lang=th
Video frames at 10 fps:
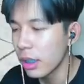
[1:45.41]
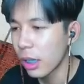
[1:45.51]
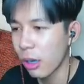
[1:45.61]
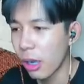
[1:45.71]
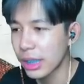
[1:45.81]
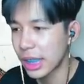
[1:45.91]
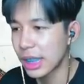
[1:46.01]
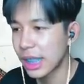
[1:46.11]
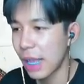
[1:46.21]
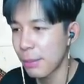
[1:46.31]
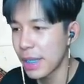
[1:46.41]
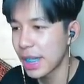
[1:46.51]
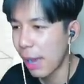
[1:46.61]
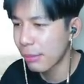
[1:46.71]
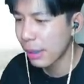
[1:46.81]
แล้วก็สกินไก่พี่
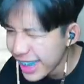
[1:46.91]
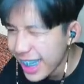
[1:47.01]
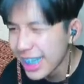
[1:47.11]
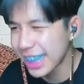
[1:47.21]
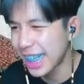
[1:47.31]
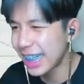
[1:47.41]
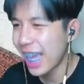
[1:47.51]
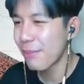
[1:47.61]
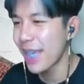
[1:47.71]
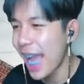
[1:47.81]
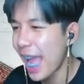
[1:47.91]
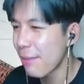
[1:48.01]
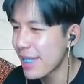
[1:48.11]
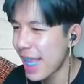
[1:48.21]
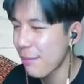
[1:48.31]
นะครับทำสกินไก่พี่หาย
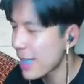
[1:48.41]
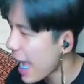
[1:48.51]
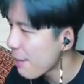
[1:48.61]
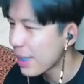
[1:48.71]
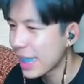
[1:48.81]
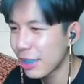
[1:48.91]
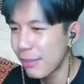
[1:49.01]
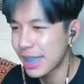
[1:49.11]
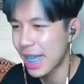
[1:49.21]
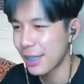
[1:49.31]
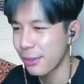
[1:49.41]
พี่ใส่ไม่ได้ พี่ก็เลยต้องมาใส่ชุด